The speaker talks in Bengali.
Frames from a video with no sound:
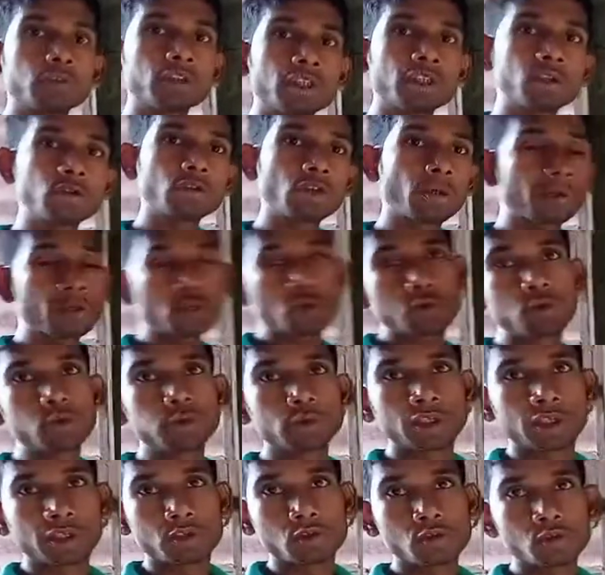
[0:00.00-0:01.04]
কিন্তু আবার
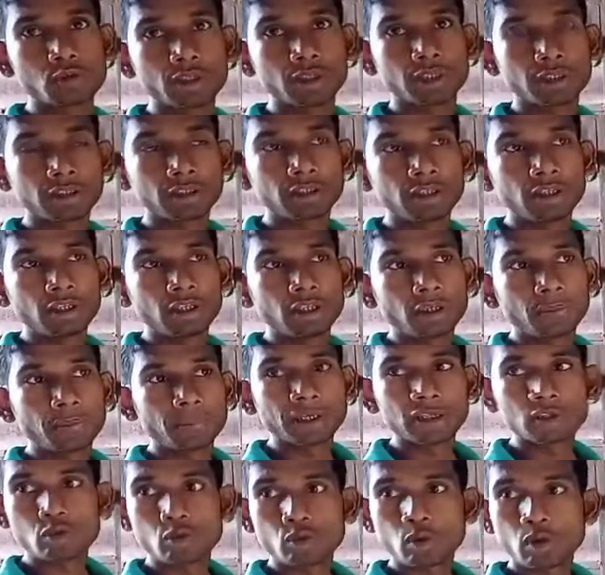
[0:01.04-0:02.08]
সুলতানি মানে
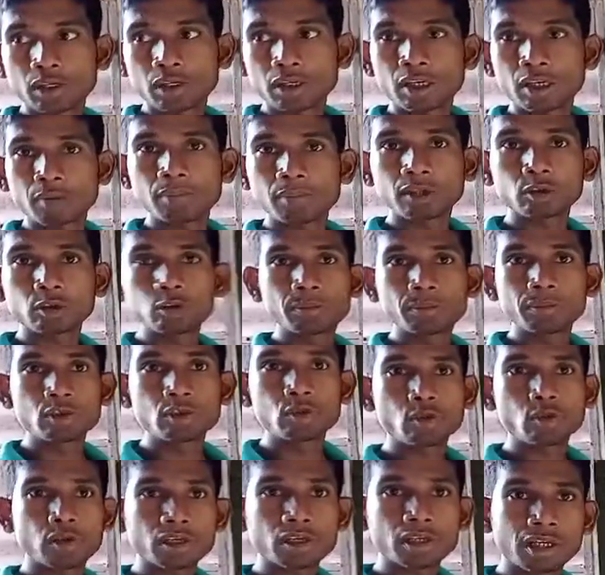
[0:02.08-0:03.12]
চরকার মাধ্যমে
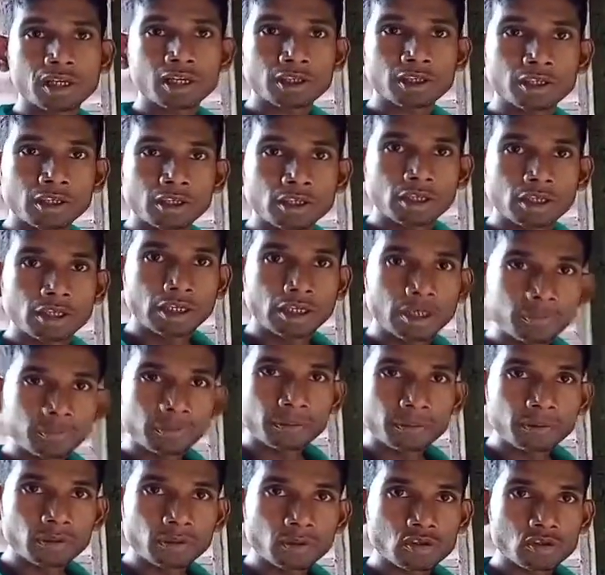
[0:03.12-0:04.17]
চরকার
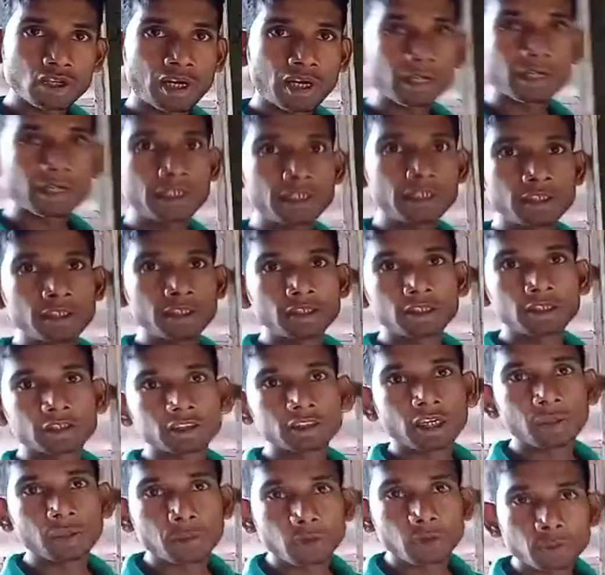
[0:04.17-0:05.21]
বিভিন্ন শাড়ি
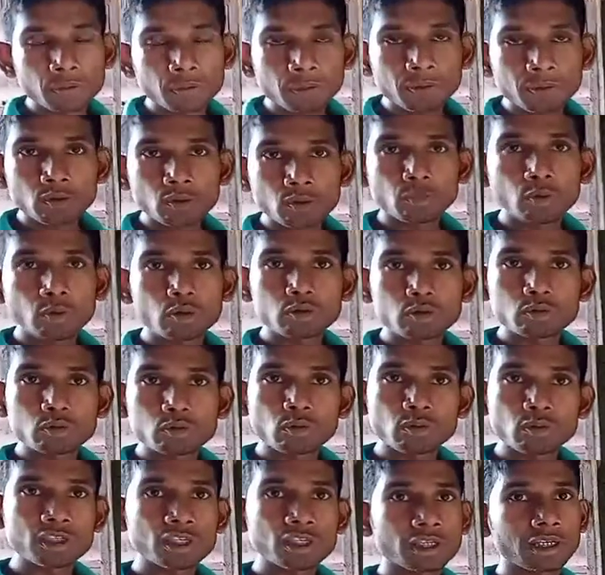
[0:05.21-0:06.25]
তারপর বিভিন্ন বস্ত্র
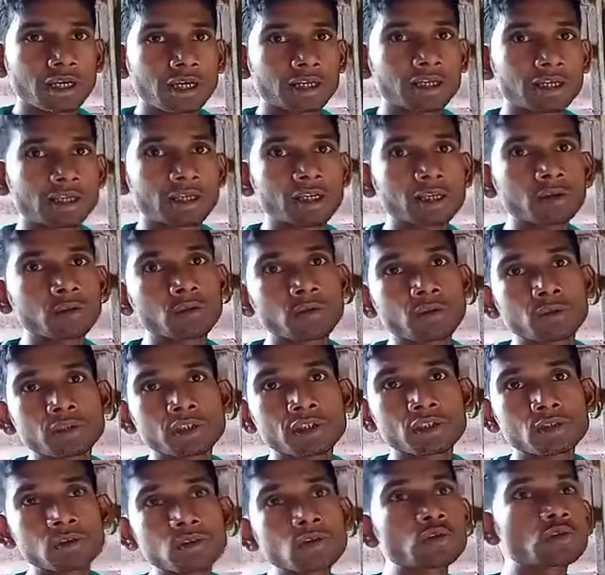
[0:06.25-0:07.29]
যে কারখানা গড়ে
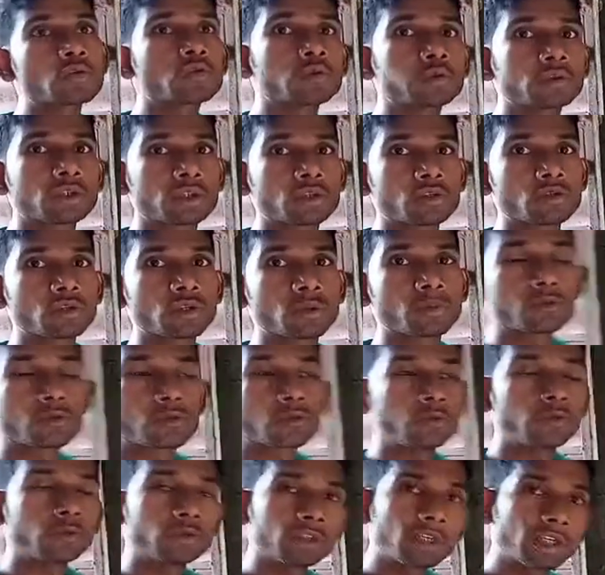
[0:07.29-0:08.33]
উঠেছিল সুলতানি যুগে
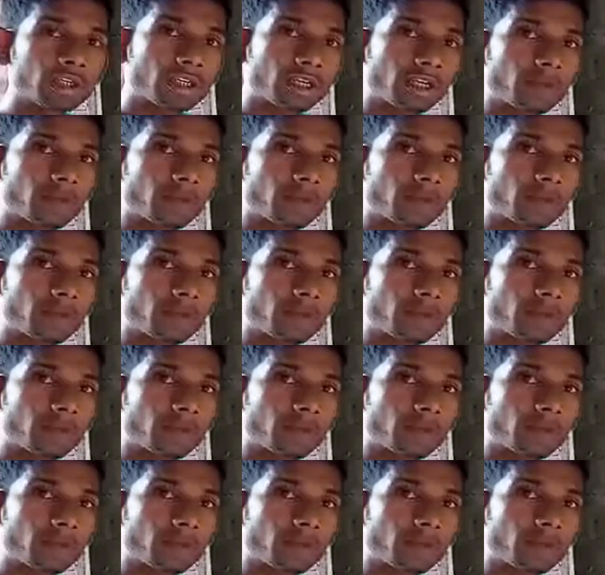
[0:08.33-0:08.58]
সুলতানরাই